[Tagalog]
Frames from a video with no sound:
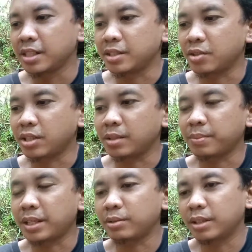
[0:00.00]
so ayan
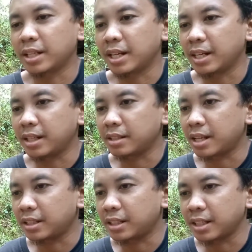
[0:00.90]
paliguan na
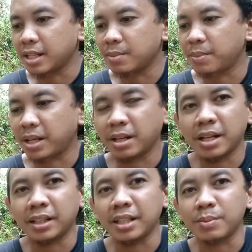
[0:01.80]
natin guys
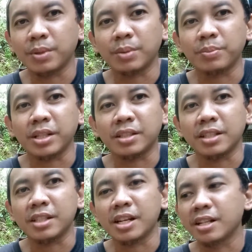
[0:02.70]
para at least ma-refresh
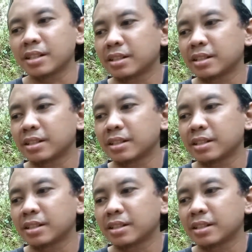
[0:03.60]
din siya